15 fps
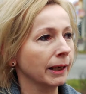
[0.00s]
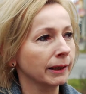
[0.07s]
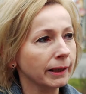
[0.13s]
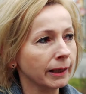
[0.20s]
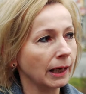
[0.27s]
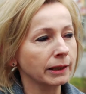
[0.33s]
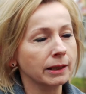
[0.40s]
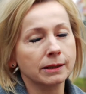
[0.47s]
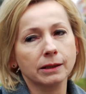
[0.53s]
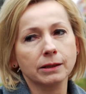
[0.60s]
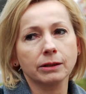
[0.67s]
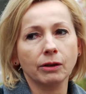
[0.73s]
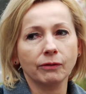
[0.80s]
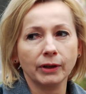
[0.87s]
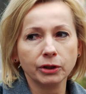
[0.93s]
Generalnie
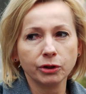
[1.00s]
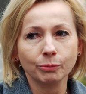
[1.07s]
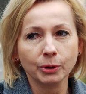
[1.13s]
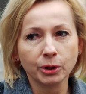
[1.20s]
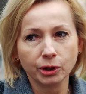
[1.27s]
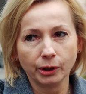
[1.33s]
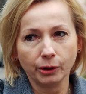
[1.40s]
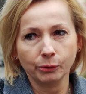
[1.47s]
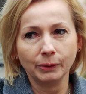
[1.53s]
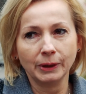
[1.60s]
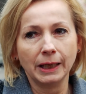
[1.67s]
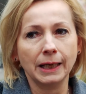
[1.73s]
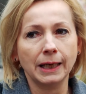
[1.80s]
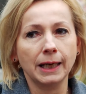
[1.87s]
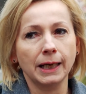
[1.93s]
zdecydowaliśmy się
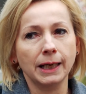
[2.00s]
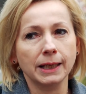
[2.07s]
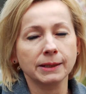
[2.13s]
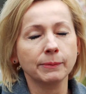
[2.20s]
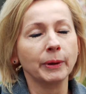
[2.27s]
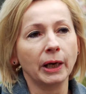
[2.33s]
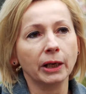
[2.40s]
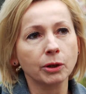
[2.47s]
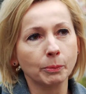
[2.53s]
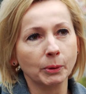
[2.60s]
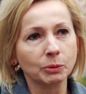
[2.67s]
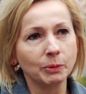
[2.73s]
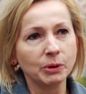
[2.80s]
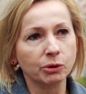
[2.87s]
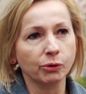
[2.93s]
na zbieranie
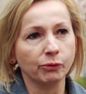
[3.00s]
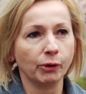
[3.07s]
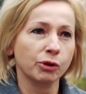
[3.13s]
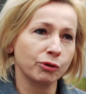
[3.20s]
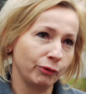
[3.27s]
podpisów od